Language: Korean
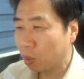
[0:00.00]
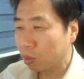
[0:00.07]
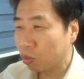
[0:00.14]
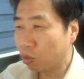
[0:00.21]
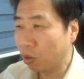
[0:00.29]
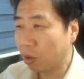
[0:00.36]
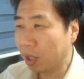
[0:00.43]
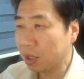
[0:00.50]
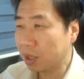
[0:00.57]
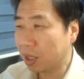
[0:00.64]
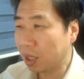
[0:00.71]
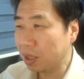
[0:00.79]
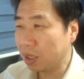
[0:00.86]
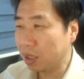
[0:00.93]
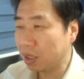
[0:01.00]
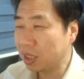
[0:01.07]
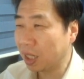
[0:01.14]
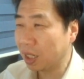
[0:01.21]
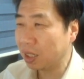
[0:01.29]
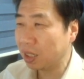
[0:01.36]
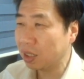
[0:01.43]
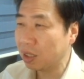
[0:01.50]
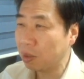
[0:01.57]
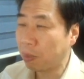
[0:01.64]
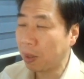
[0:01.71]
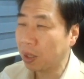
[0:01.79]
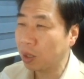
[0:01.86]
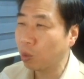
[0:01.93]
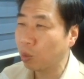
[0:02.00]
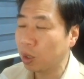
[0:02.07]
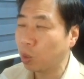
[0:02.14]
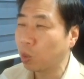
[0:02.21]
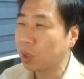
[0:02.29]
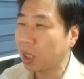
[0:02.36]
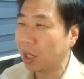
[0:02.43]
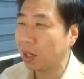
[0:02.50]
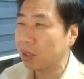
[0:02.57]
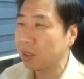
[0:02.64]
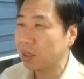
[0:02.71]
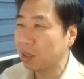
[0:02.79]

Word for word: 눌러가니까 이제 이 자리를 배기온 게 좋다라는